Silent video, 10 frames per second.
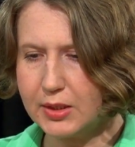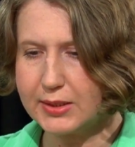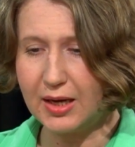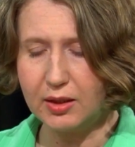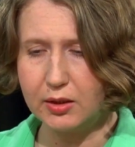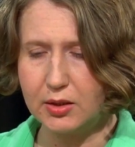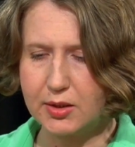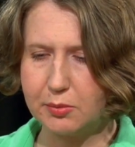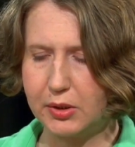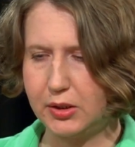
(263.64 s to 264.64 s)
за
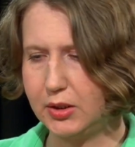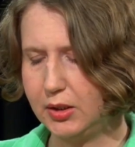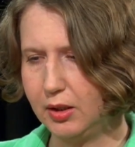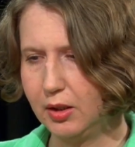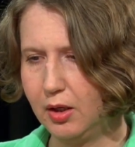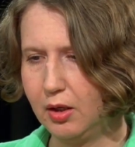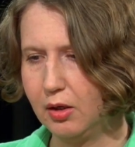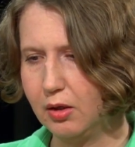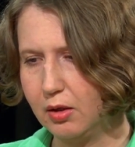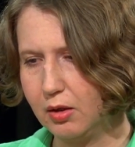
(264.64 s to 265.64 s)
границами России
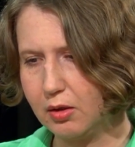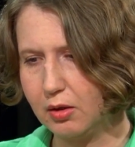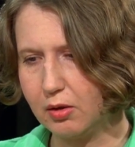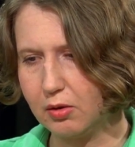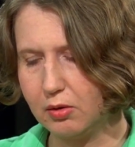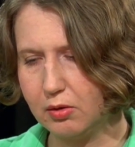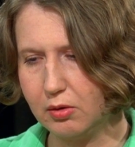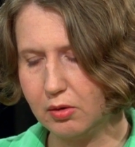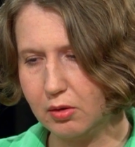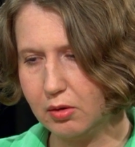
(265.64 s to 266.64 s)
э, э,
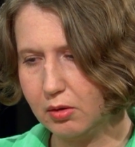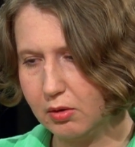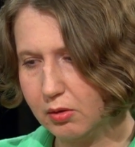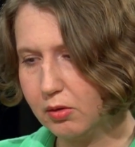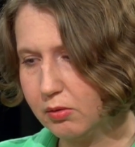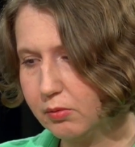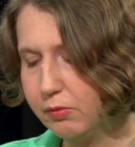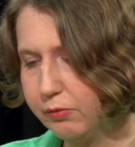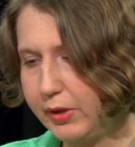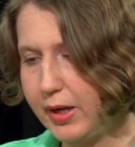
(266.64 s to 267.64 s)
э
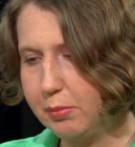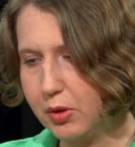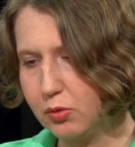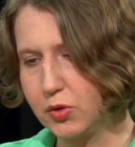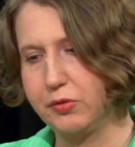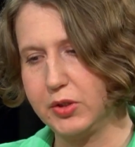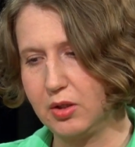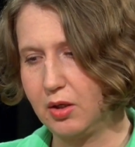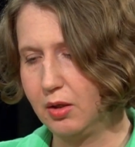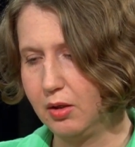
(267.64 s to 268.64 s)
время русского
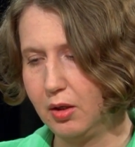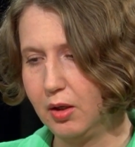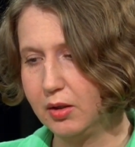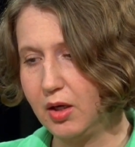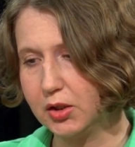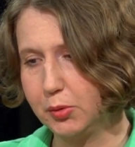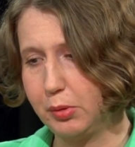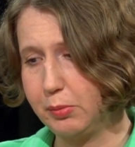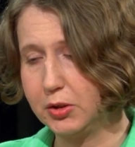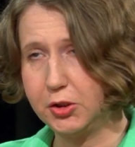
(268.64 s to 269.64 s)
языка также
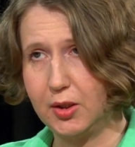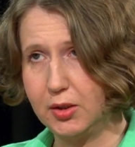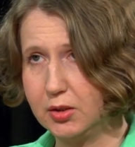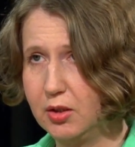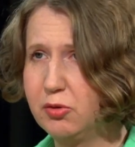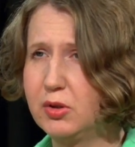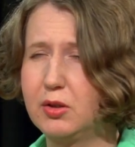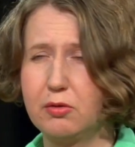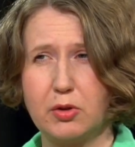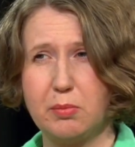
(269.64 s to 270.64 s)
помолчать. И вот
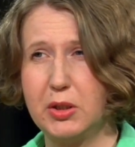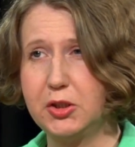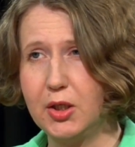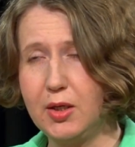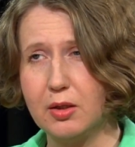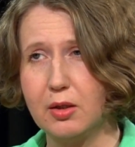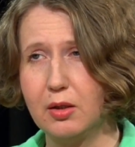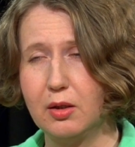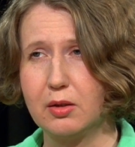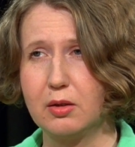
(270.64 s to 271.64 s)
это вот
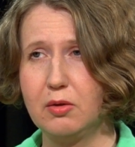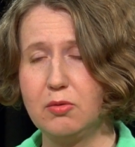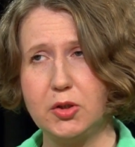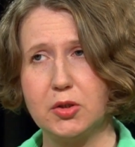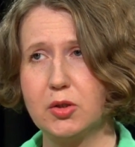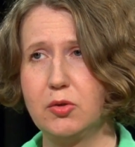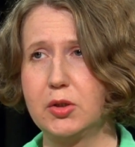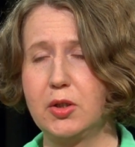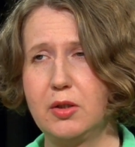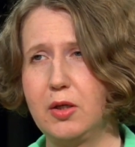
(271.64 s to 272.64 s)
молчание, это очень
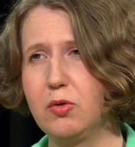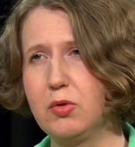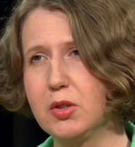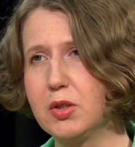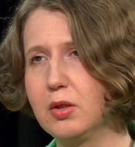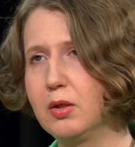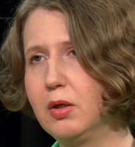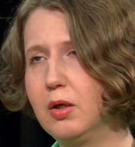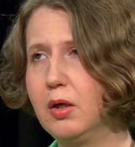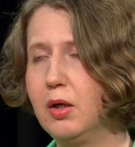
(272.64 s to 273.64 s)
сложно
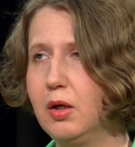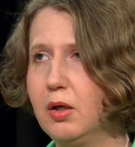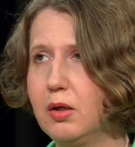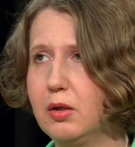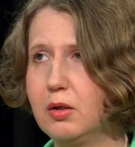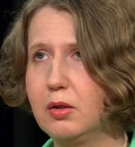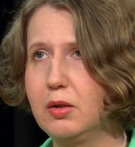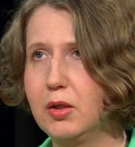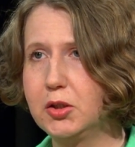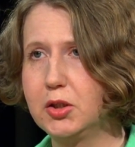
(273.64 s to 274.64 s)
дается э,
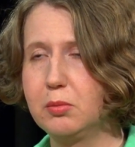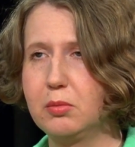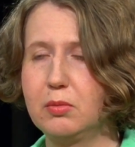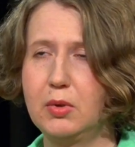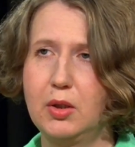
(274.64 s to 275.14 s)
нашим